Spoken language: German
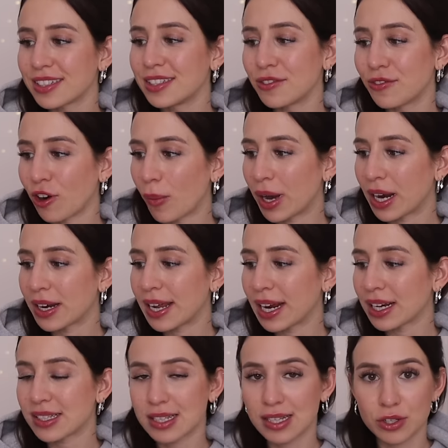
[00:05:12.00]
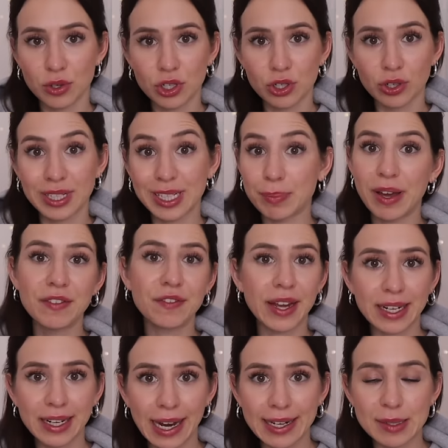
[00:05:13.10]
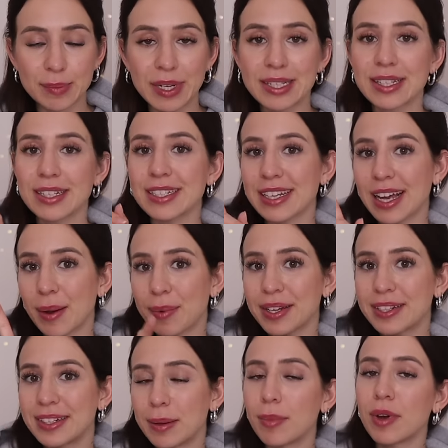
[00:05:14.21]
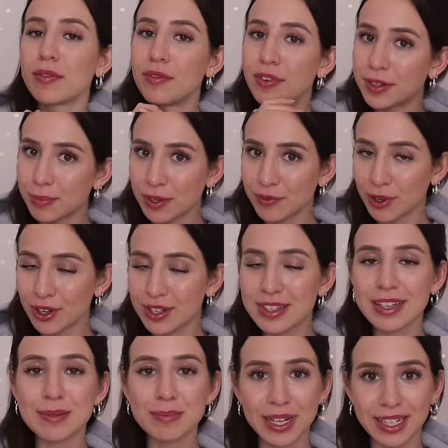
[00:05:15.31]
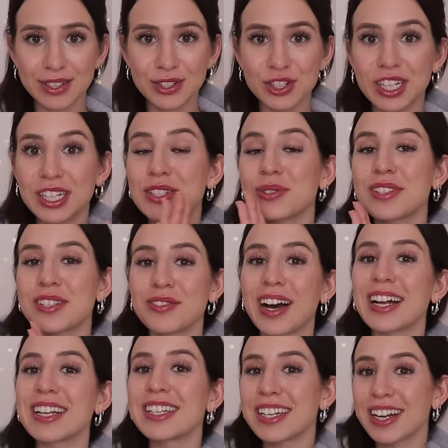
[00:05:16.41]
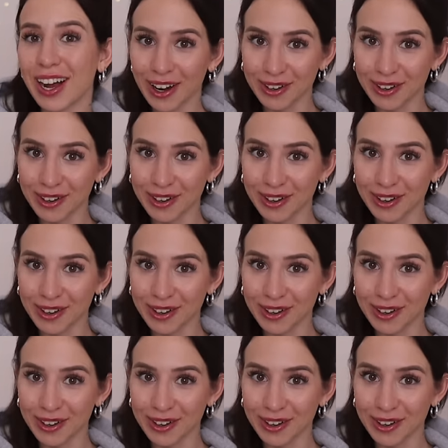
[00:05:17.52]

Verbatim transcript: Die Form meiner Nägel ist jetzt natürlich noch nicht perfekt gleichmäßig, aber dem widmen wir uns jetzt im nächsten Schritt und zwar den